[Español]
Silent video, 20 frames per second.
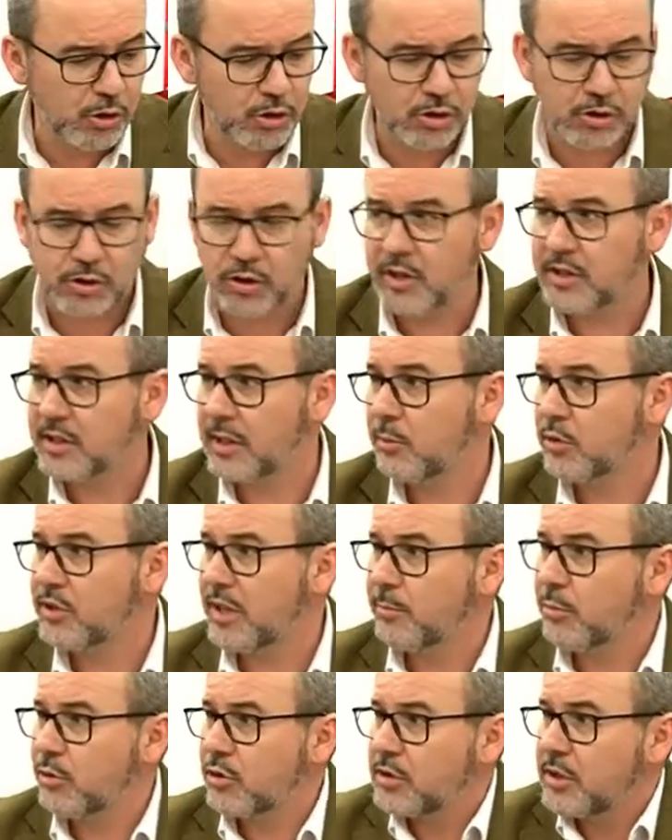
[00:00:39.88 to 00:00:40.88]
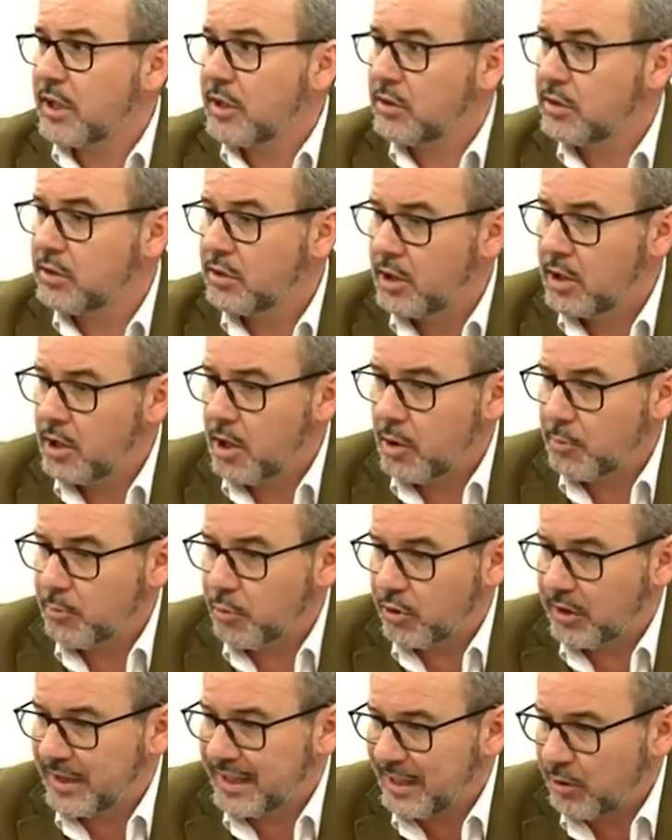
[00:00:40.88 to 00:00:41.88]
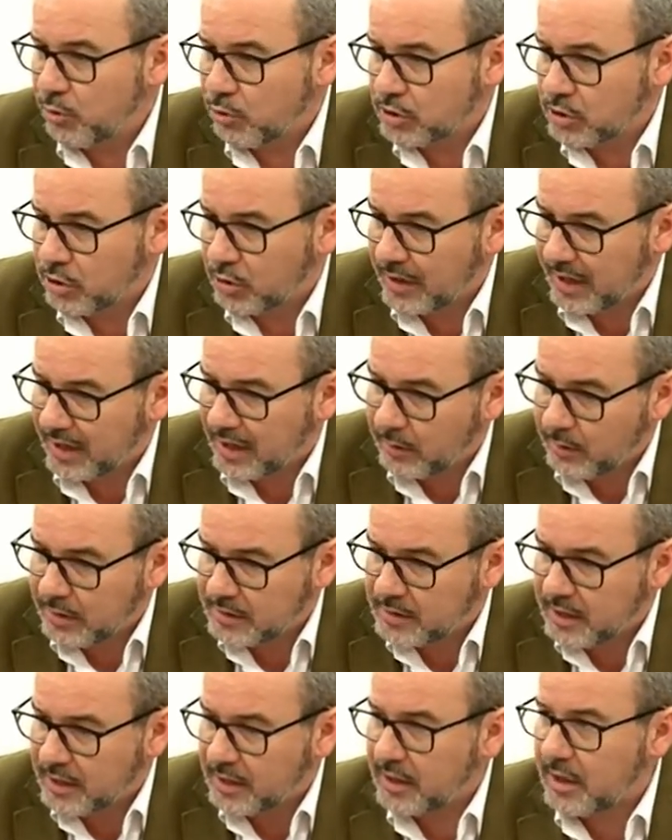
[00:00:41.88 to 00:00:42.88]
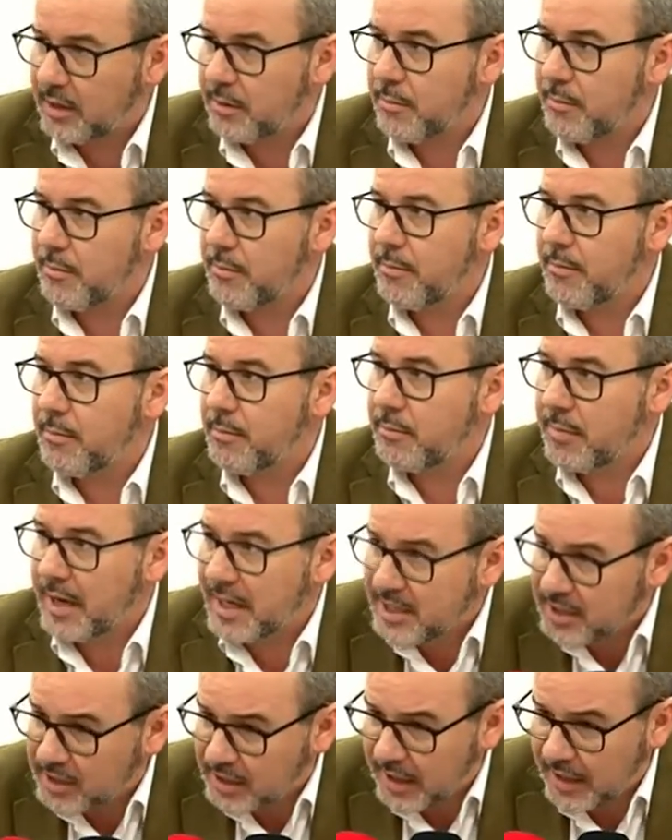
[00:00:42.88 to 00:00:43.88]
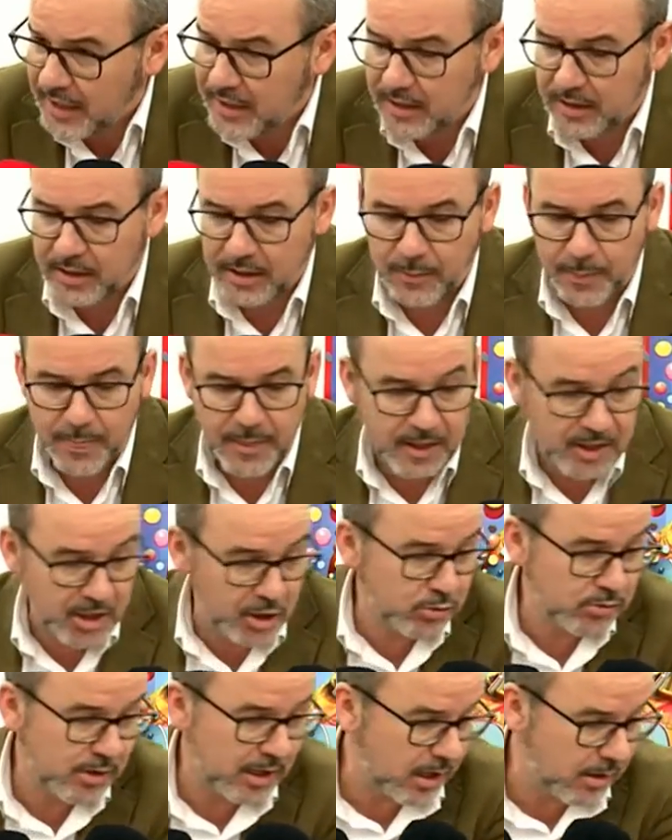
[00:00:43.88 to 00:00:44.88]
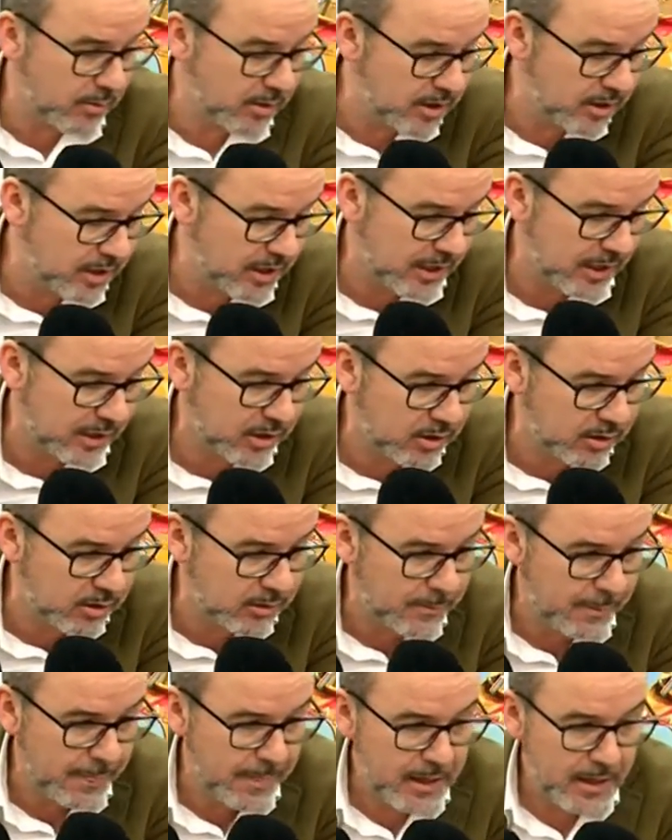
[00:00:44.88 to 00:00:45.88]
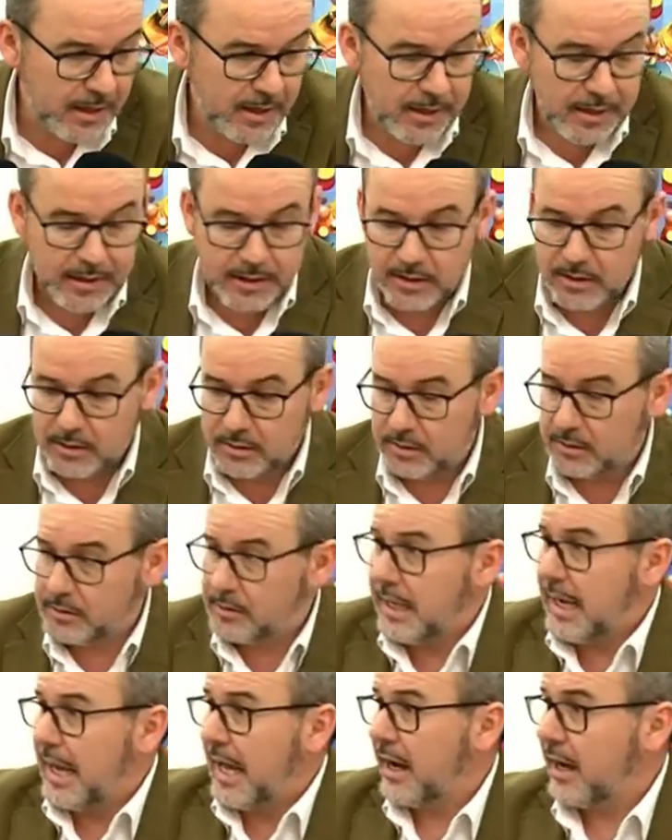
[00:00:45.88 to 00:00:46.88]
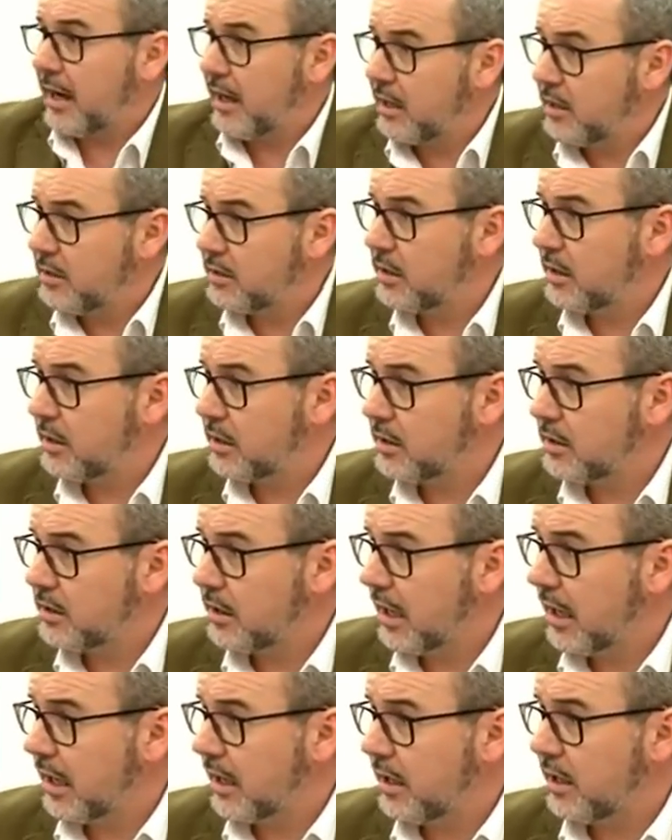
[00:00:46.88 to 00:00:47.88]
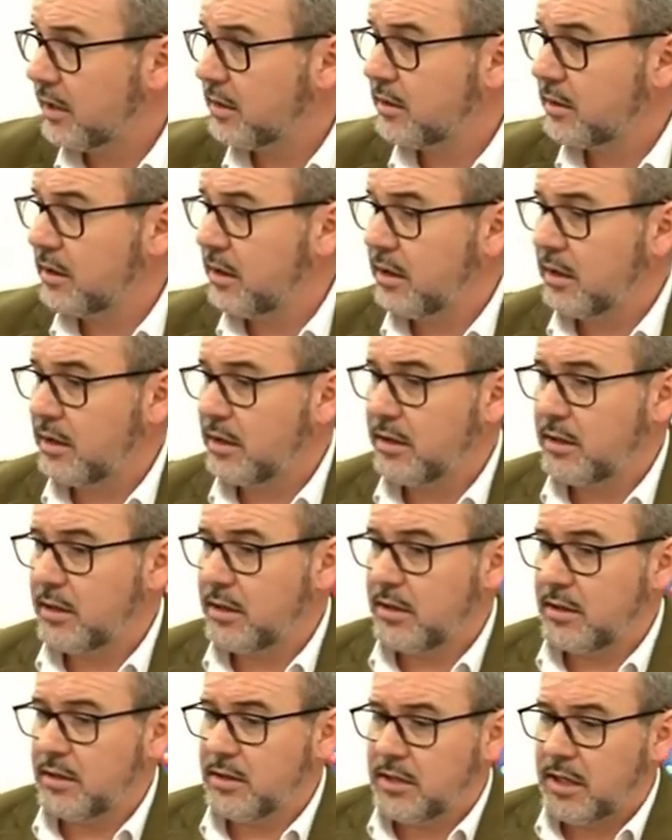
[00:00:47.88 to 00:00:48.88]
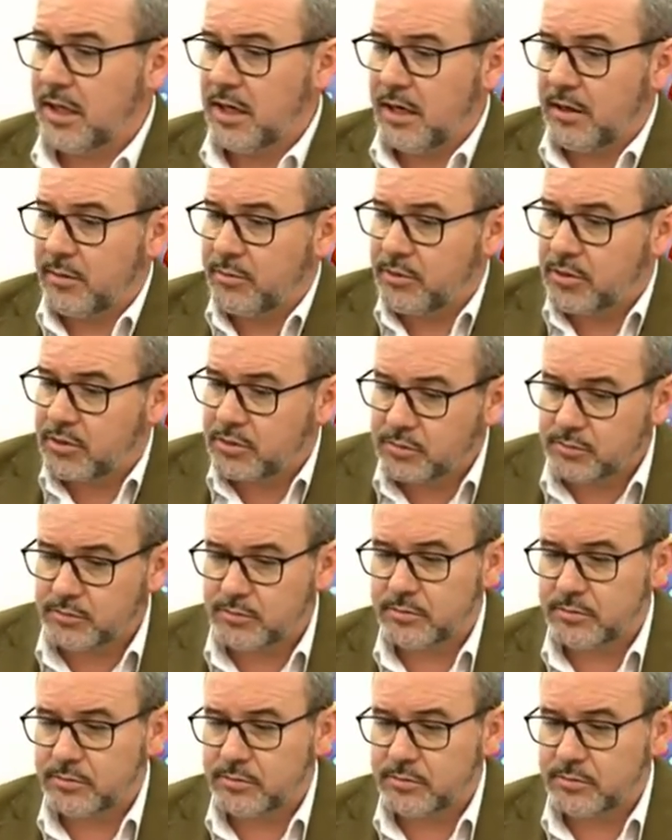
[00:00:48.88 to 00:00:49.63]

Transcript: Nosotros estamos apostando porque nuestro carnaval tenga más calidad y es una reivindicación de la gente, de la gente ya pues,